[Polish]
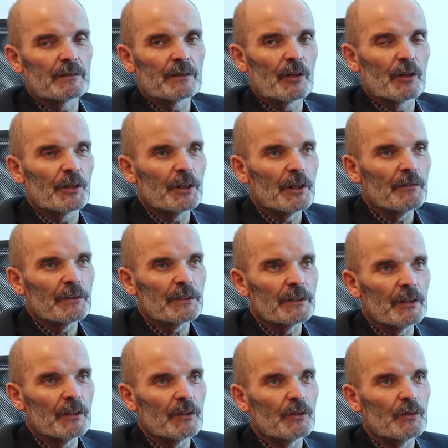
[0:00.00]
e, kolejowych
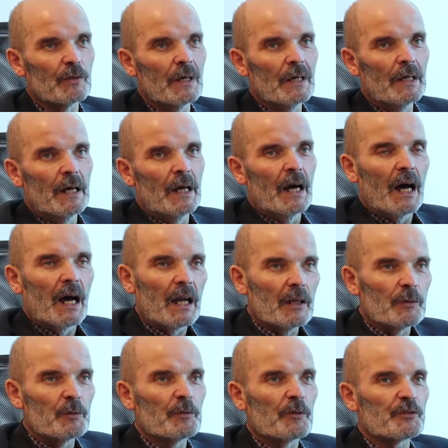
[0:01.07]
na ogół,
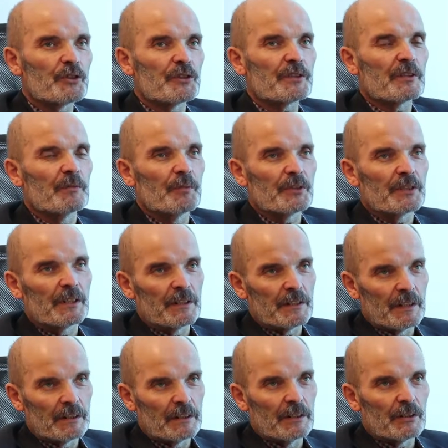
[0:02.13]
ale mimo wszystko Poznań
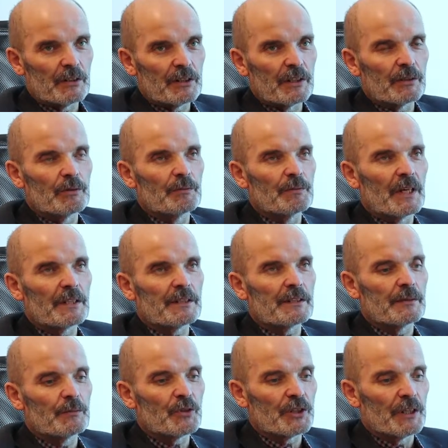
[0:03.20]
jest na tyle rozległym
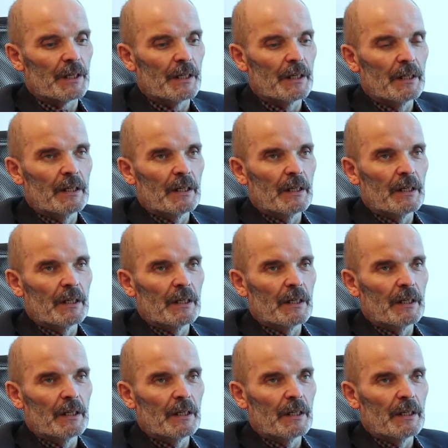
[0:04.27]
miastem, że